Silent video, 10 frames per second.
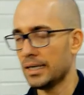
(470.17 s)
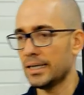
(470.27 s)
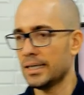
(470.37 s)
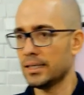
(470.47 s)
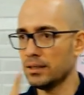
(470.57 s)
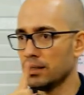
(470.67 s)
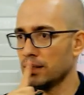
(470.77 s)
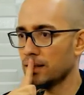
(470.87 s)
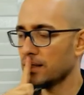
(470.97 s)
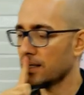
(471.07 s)

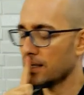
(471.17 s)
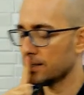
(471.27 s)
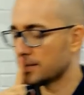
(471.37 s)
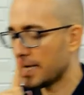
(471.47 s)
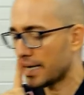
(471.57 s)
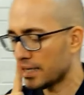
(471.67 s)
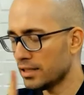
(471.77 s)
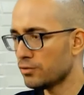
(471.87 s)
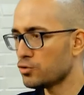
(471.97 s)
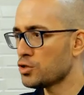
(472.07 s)
E tem aquele
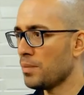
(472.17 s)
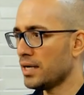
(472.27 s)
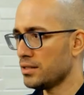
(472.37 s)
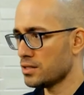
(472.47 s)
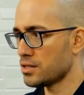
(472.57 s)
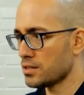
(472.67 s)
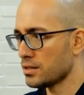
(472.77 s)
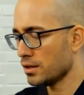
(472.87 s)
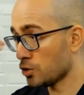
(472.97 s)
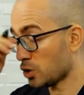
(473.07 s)
livro de
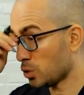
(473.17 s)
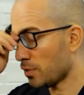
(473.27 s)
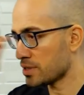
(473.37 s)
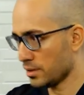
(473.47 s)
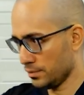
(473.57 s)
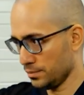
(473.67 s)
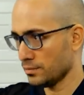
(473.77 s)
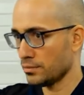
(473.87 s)
Mendes, eu já estou avisando,